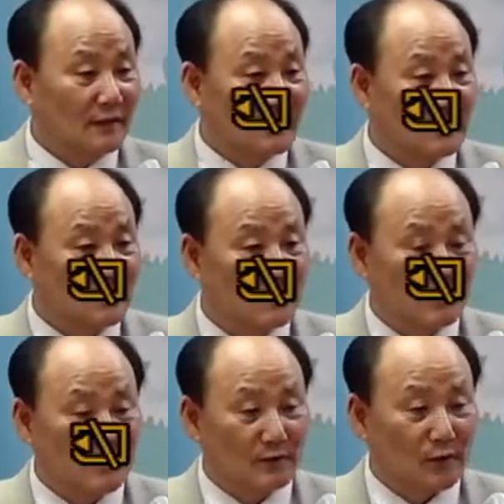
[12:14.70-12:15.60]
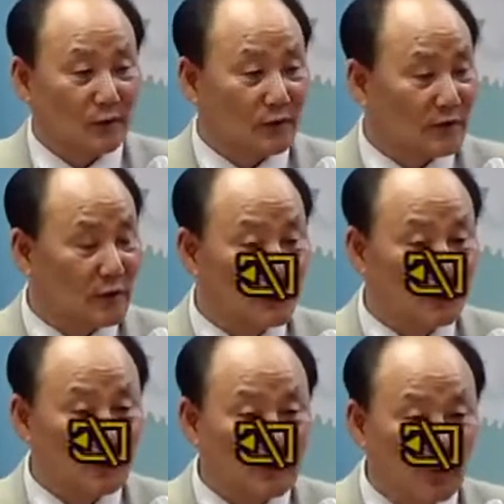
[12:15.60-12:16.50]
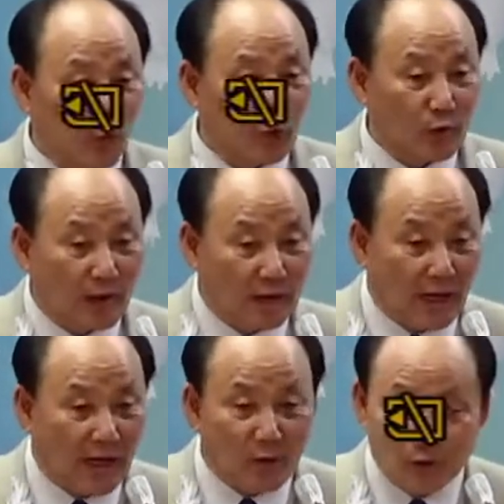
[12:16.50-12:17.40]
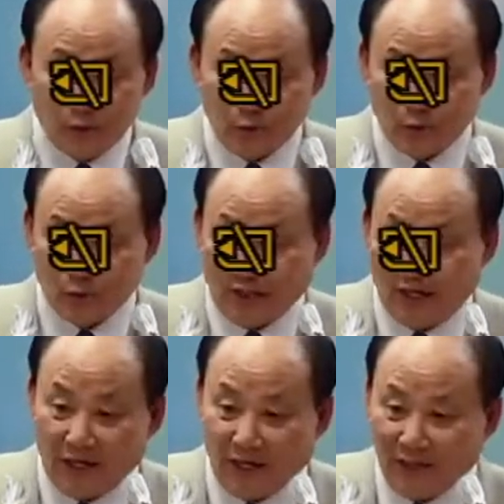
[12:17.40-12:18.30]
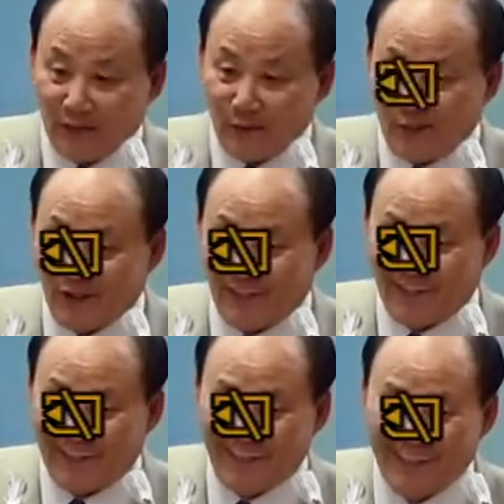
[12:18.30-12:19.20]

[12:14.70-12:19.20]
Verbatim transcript: 그 저런 식물들은 코로나에 안 걸리는구나 할렐루야